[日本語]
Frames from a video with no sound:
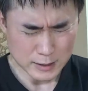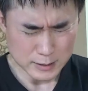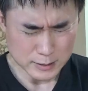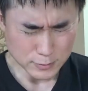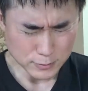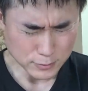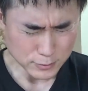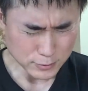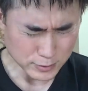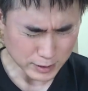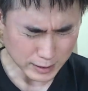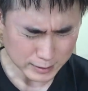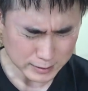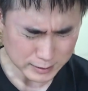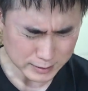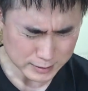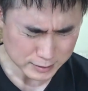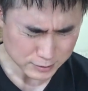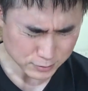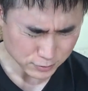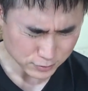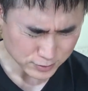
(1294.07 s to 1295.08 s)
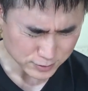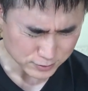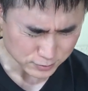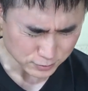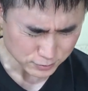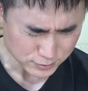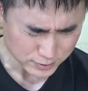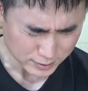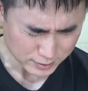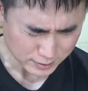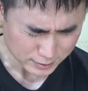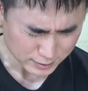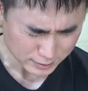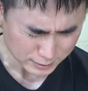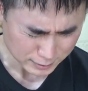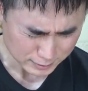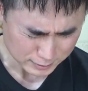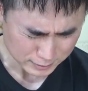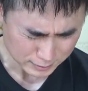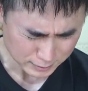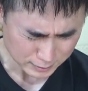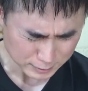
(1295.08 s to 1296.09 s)
その反日教育を受けていて
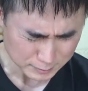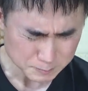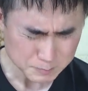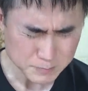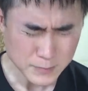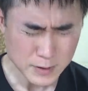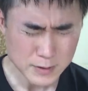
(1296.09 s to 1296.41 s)
ですね